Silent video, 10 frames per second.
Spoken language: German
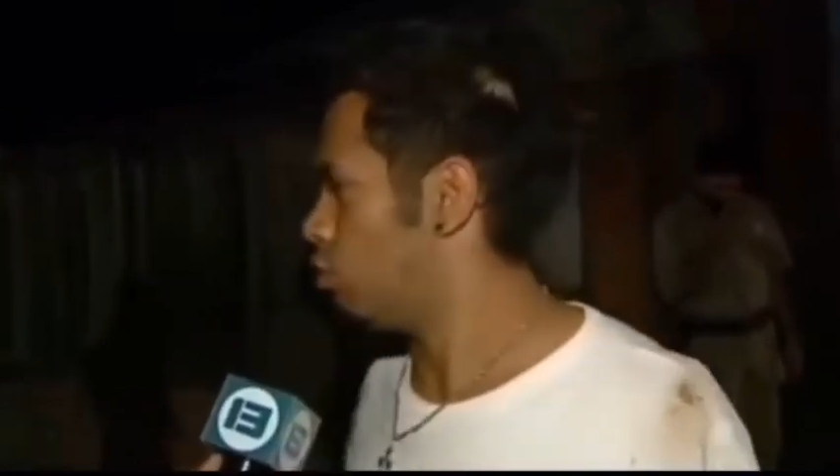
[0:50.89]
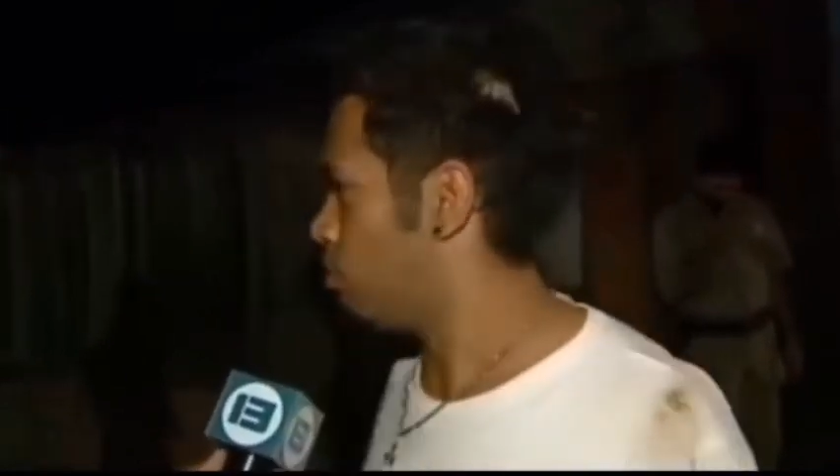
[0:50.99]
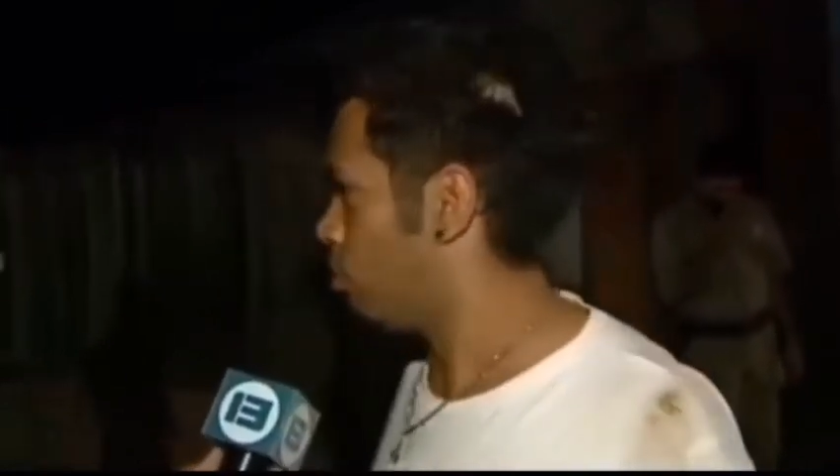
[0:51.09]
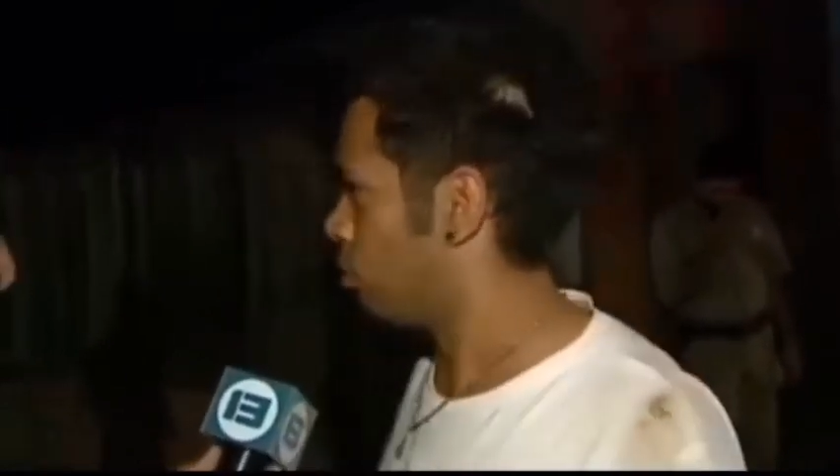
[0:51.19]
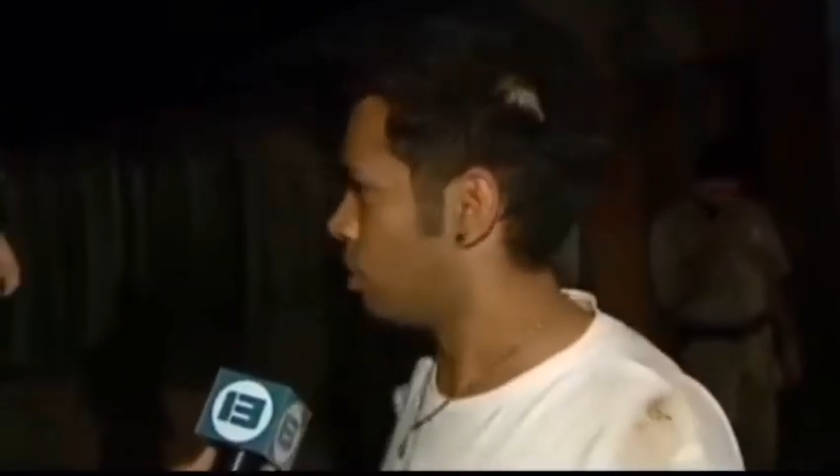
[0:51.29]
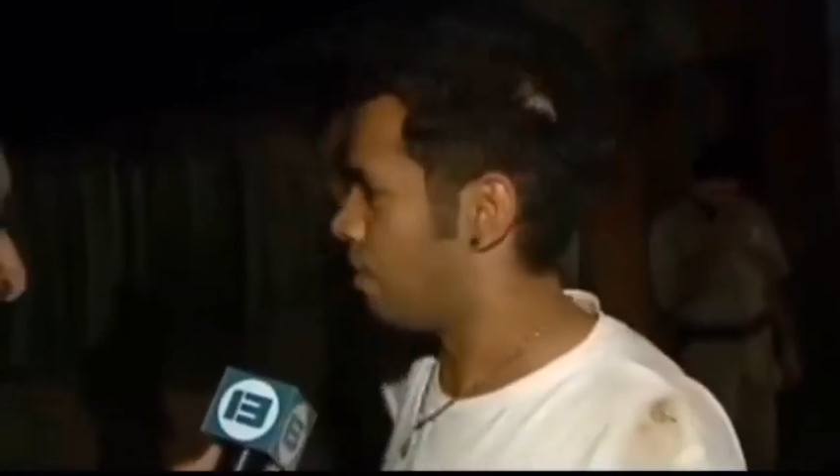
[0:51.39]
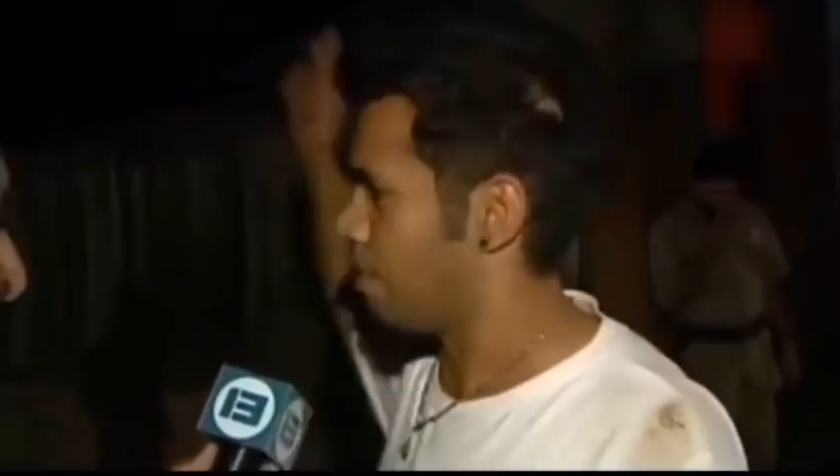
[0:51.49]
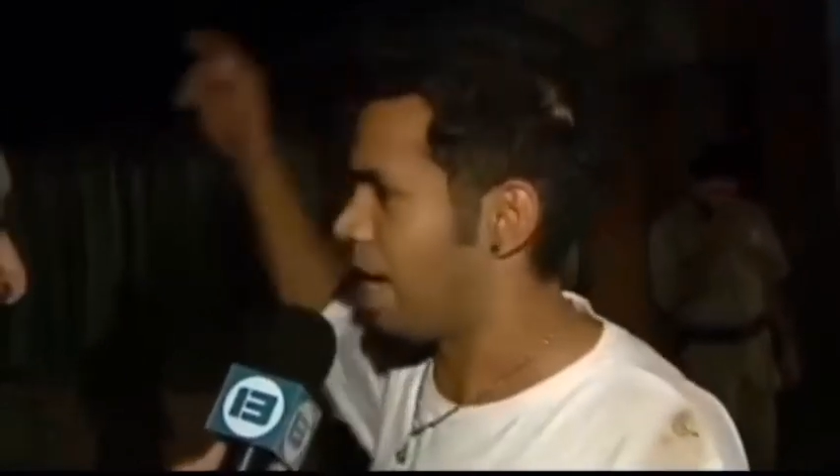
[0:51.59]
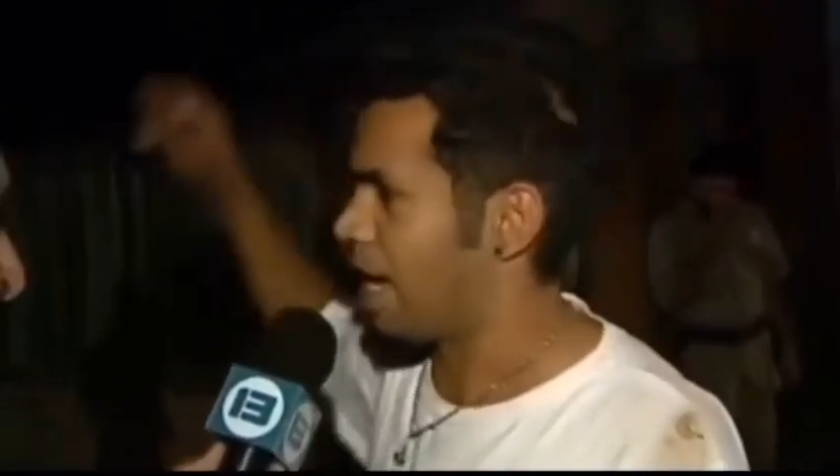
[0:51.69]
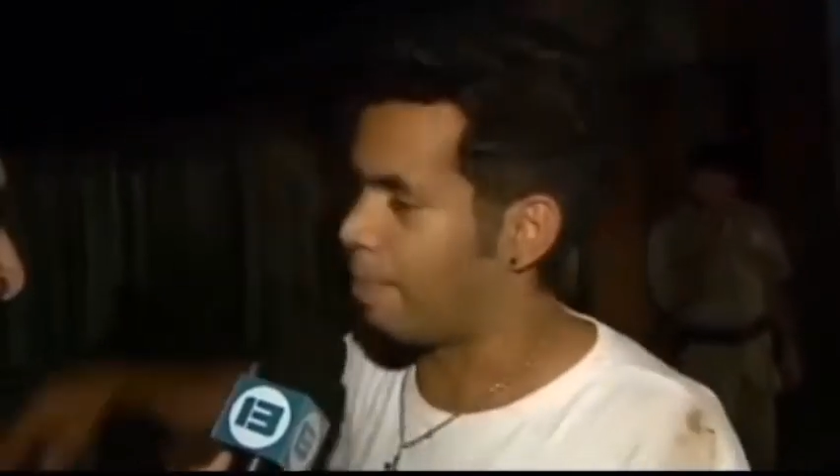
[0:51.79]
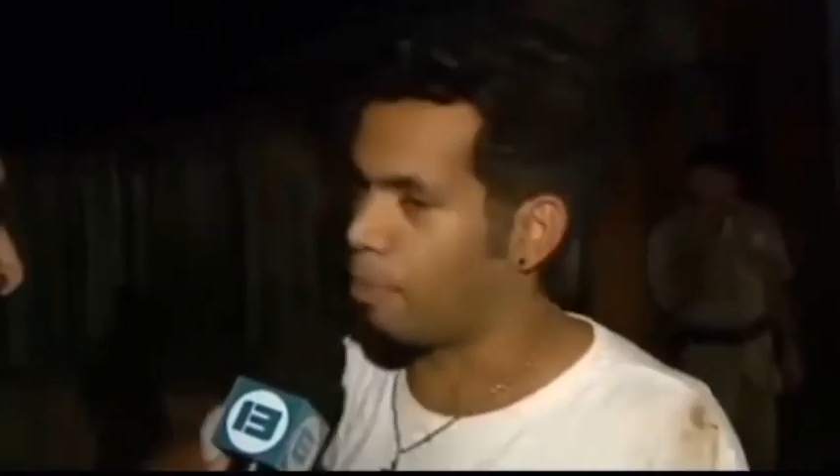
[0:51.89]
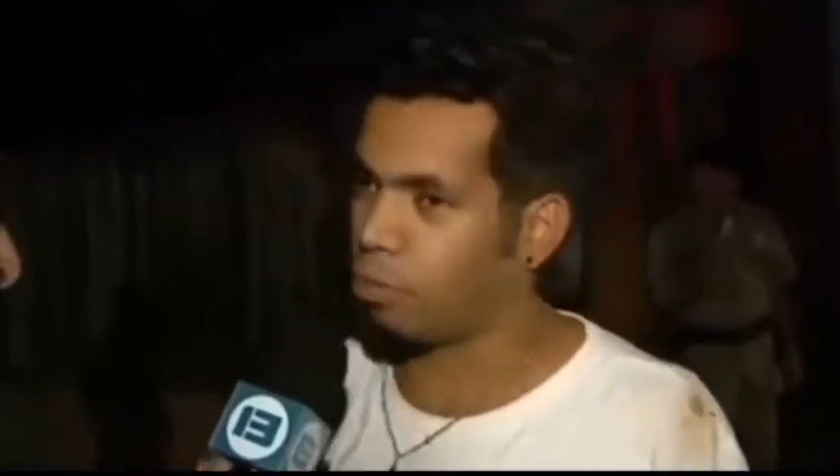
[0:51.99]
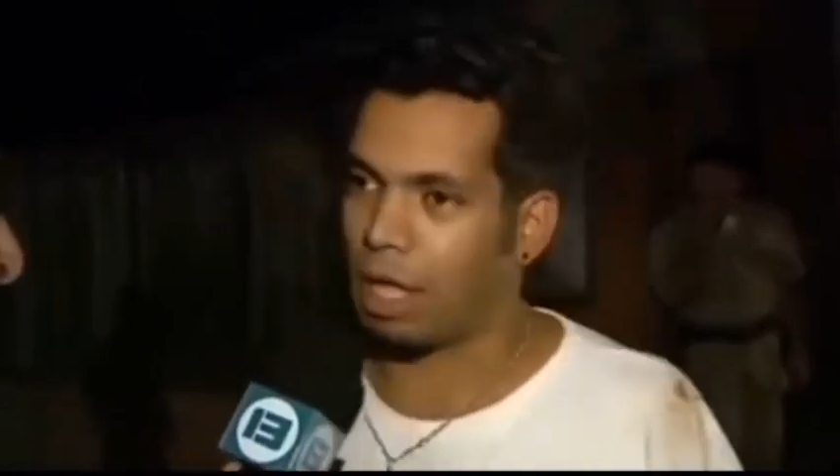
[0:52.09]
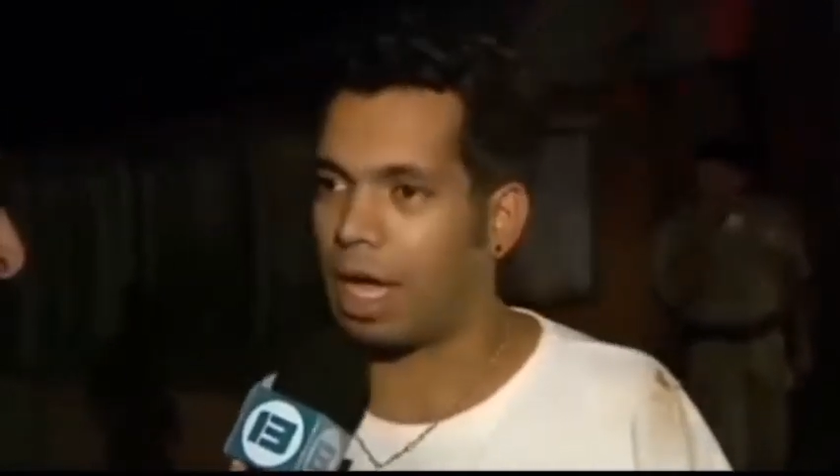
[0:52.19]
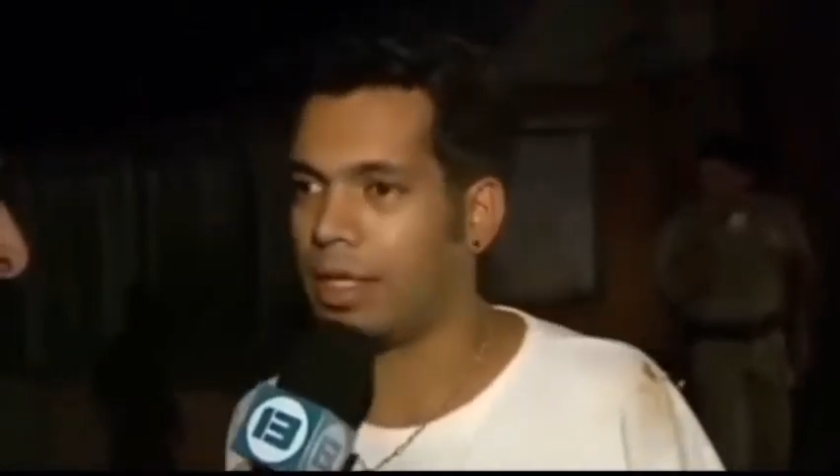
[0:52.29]
Motorrad hat sich komplett
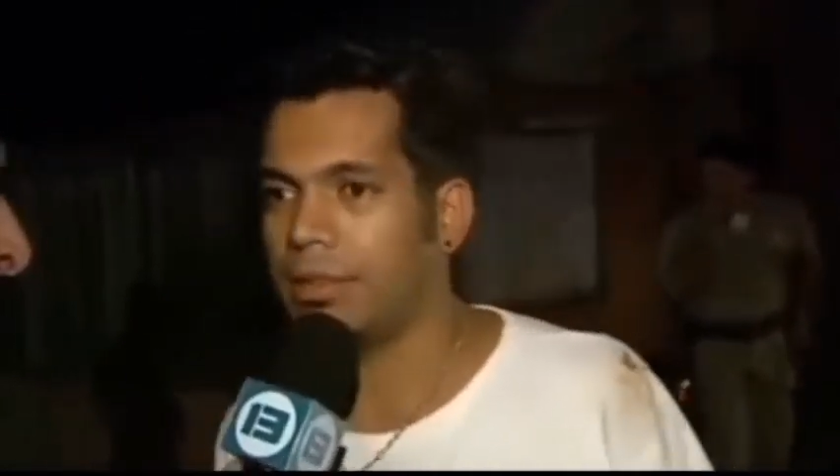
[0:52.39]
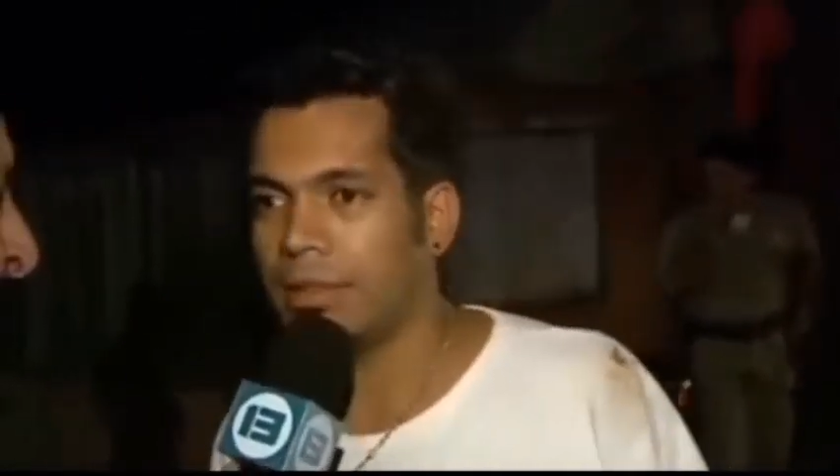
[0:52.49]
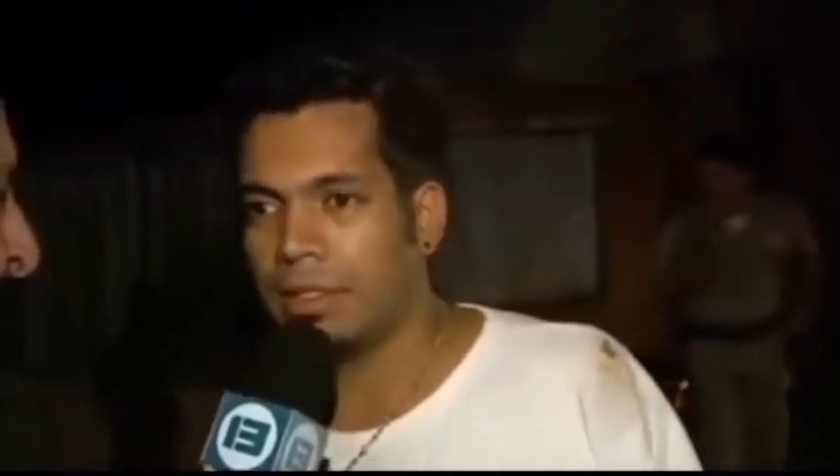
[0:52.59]
zerstört.